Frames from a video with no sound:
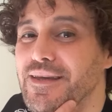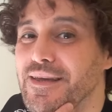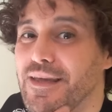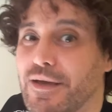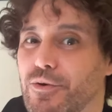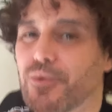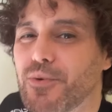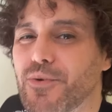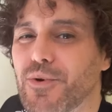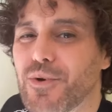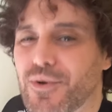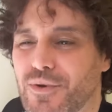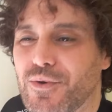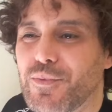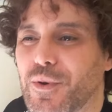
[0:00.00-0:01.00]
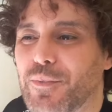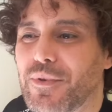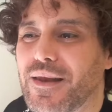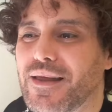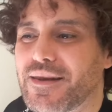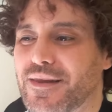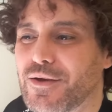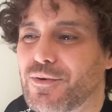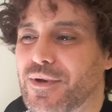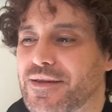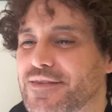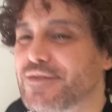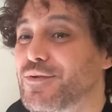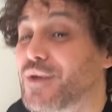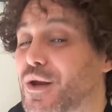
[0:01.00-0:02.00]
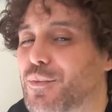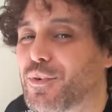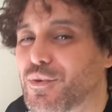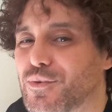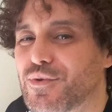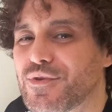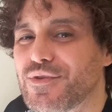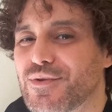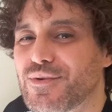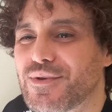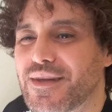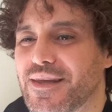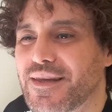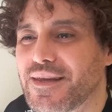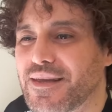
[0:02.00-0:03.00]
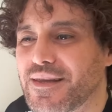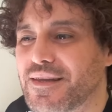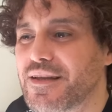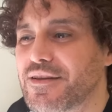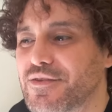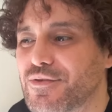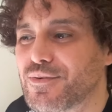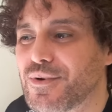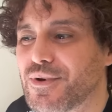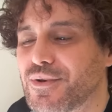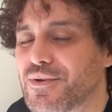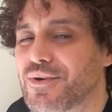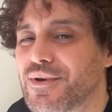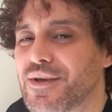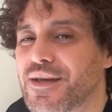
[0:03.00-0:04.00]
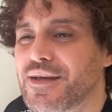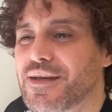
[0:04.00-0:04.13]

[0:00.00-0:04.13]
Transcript: che concorrono proprio all'articolazione, e alla produzione eh, del suono,